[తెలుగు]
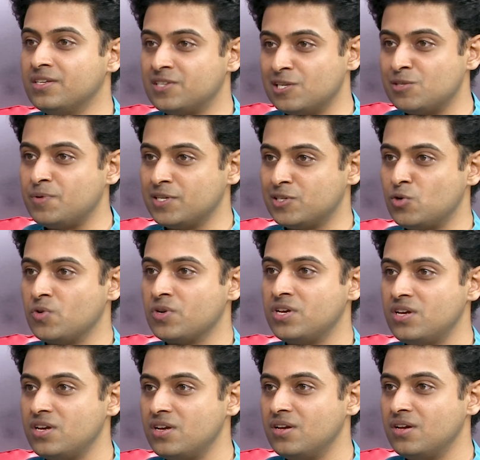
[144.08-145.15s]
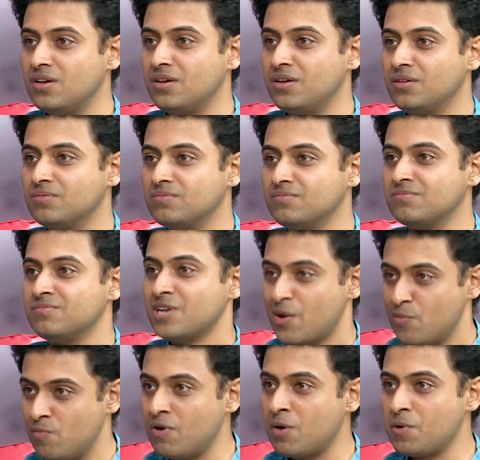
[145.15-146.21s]
డిజిటల్ స్పేస్లోకి
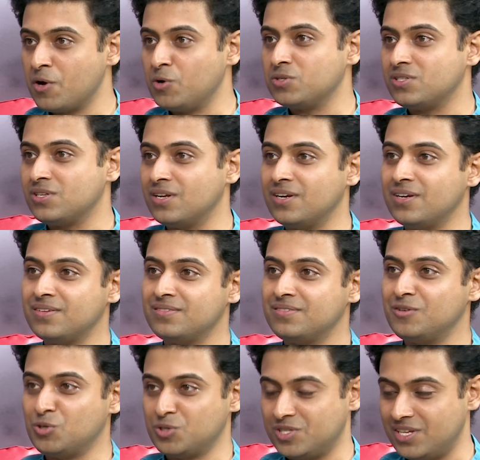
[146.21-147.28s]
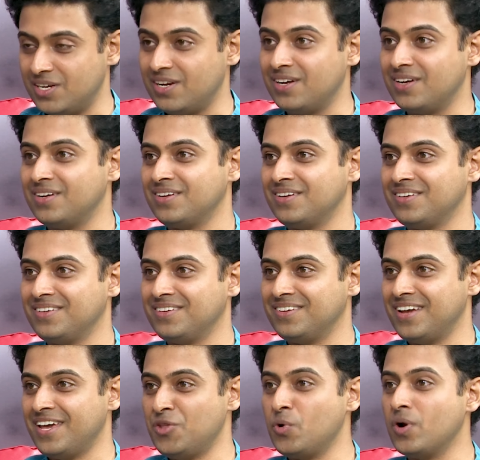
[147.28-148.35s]
డైమండ్ బాబు గారు వస్తున్నారా వస్తారా
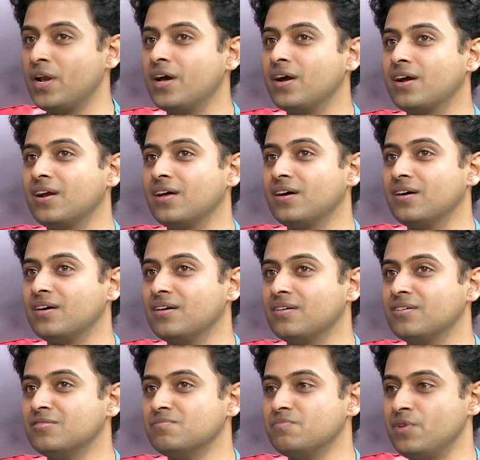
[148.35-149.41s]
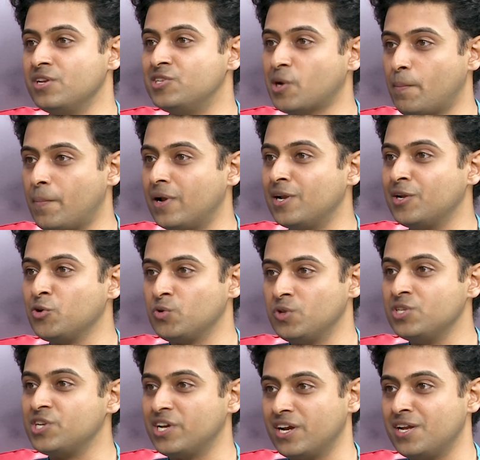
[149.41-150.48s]
ఎందుకంటే అక్కడ మీరు చెప్పాలనుకుంది
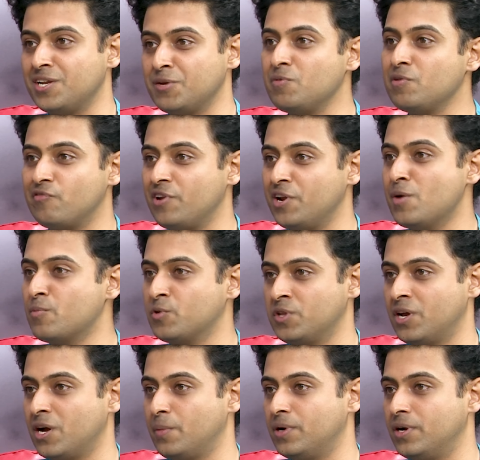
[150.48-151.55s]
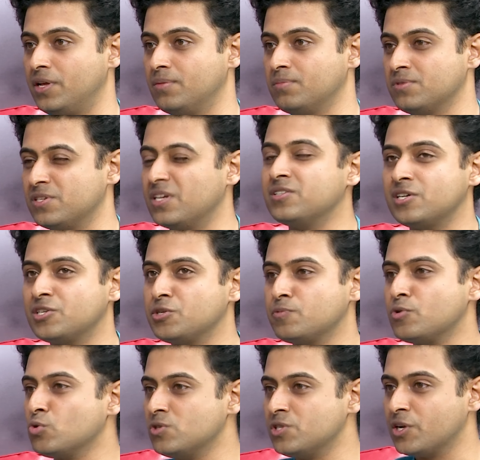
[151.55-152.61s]
చేయడానికి మీకు ఫ్రీడమ్ ఉంది కాబట్టి సెన్సర్షిప్
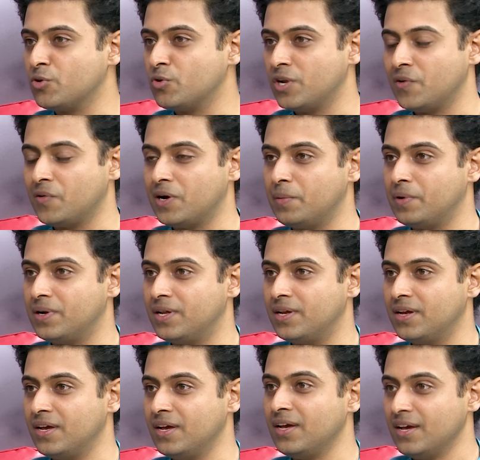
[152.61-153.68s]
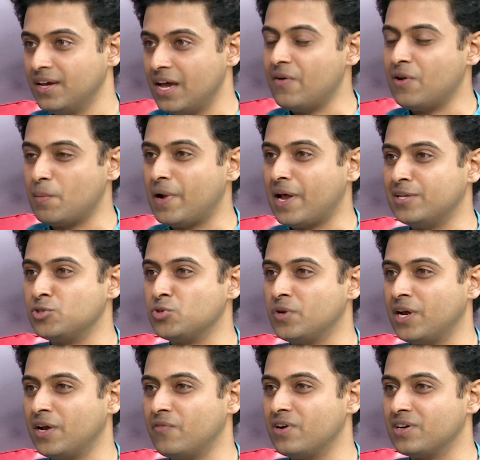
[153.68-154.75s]
రూల్స్ ఎక్కువ లేవు కాబట్టి ఏమైనా ప్లాన్స్
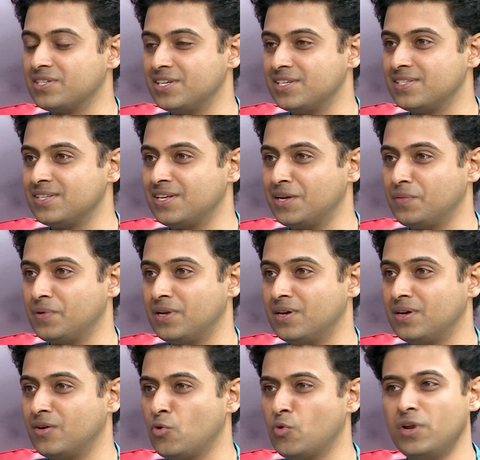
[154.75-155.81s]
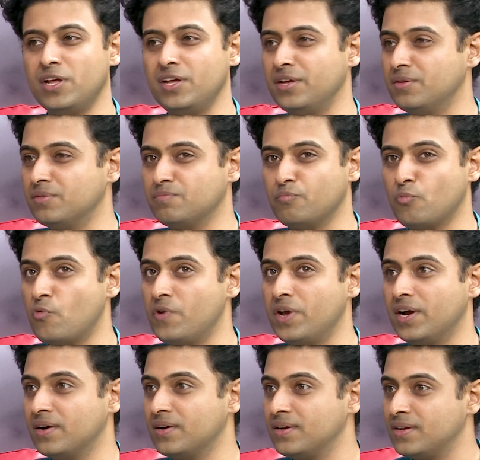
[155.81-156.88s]
ఉన్నాయా వర్క్ చేస్తున్నారు ఏమన్నా ఓన్లీ మూవీయా